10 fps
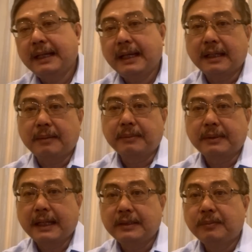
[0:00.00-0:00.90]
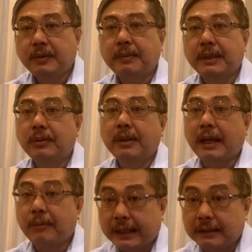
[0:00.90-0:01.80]
ญหน้ากับการชุมนุมประท้วง
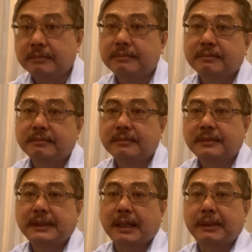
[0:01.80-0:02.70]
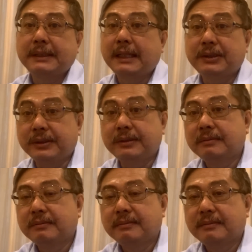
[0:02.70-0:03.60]
รายวันจากประชาชน
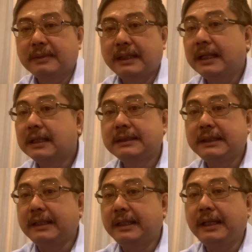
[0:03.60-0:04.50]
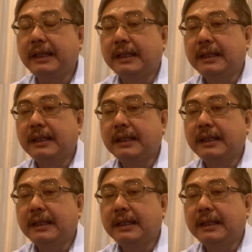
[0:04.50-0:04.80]
นั่นคือสิ่งที่